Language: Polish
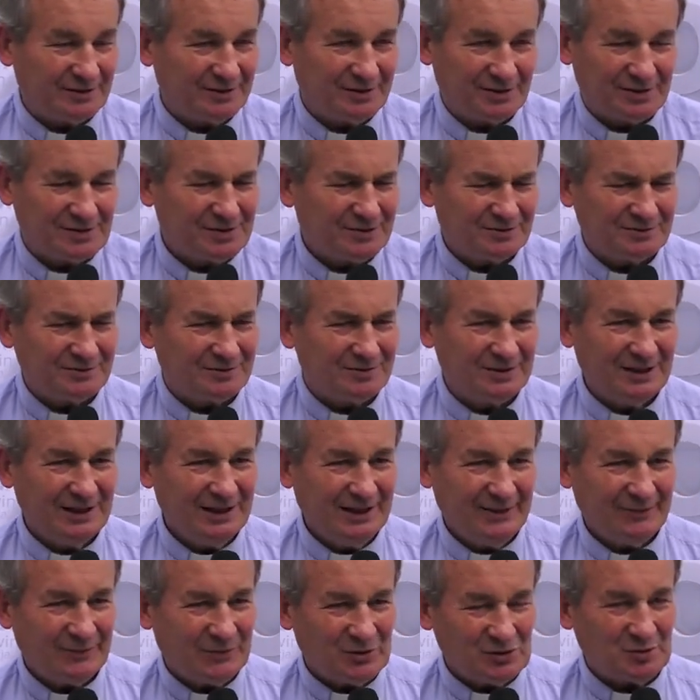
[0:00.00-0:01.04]
To są
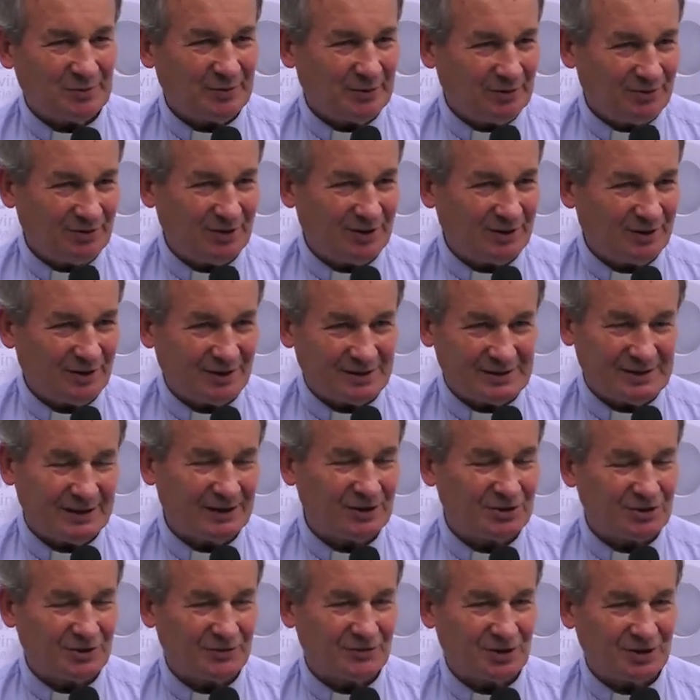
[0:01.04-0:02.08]
no, zupełnie nieznane
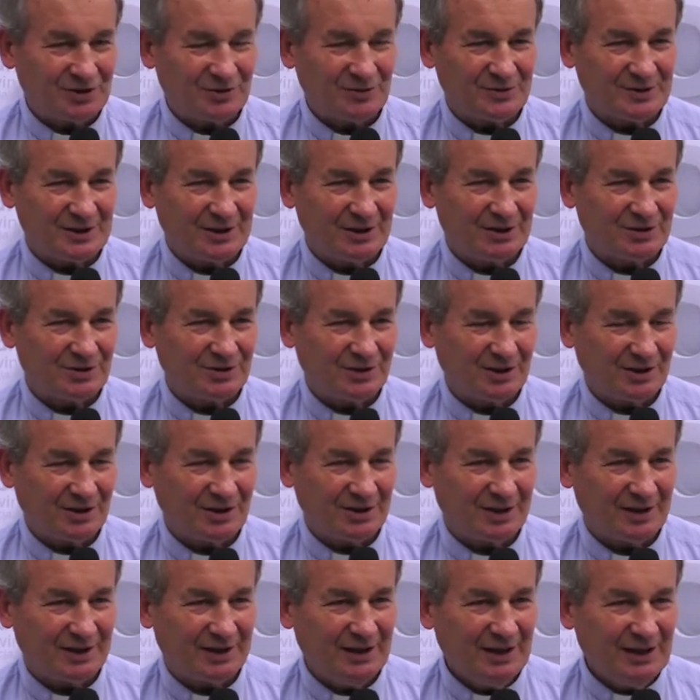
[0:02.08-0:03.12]
jeszcze wcześniej
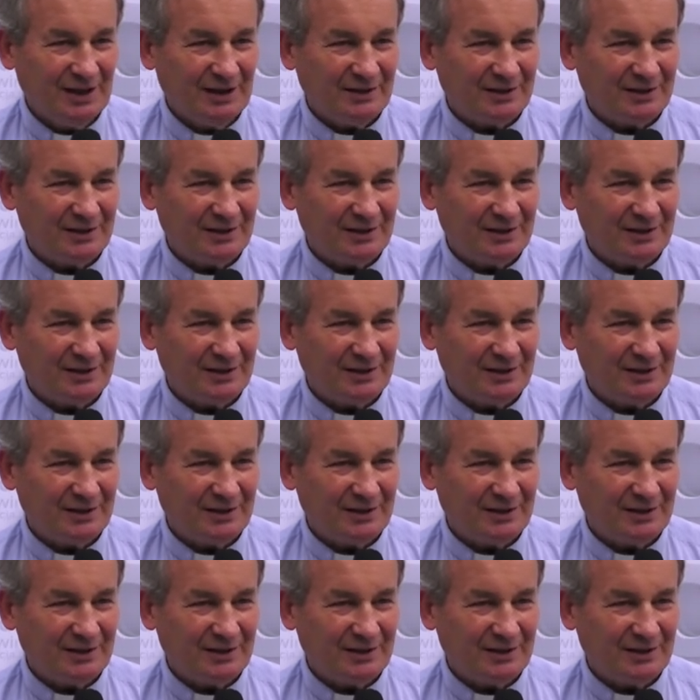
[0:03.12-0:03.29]
uzależnienia.